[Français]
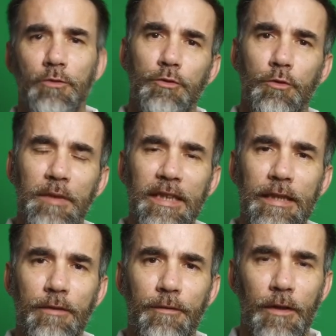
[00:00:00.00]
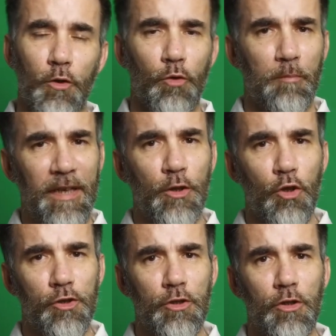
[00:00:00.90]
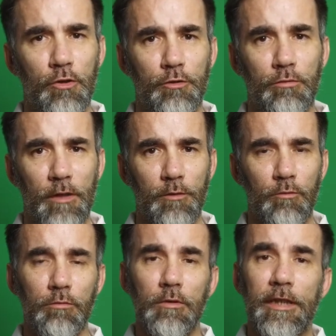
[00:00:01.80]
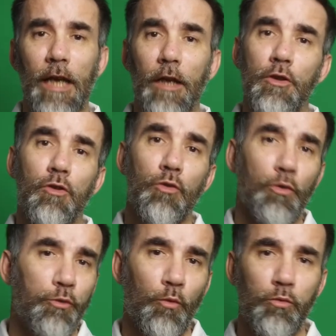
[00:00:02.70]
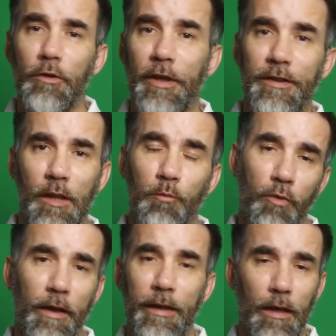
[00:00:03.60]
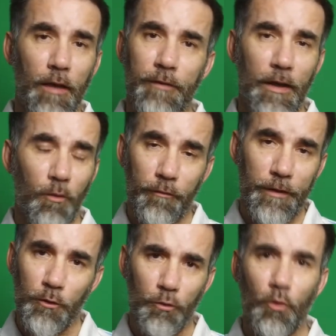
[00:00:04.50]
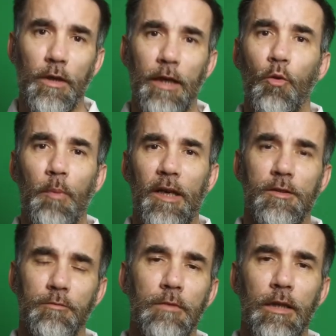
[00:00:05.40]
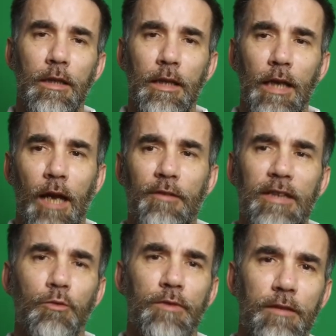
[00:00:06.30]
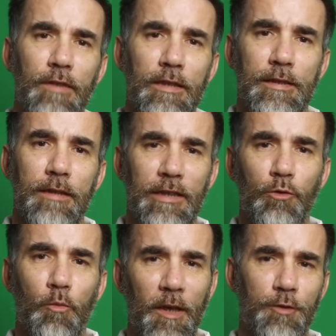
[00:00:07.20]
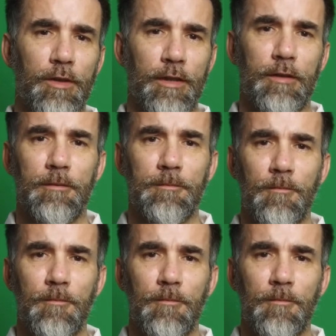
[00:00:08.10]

Celui qui fait le meilleur score sur un trou gagne le trou, gagne un point, et à la fin, on fait la comparaison avec ton adversaire, avec ton partenaire.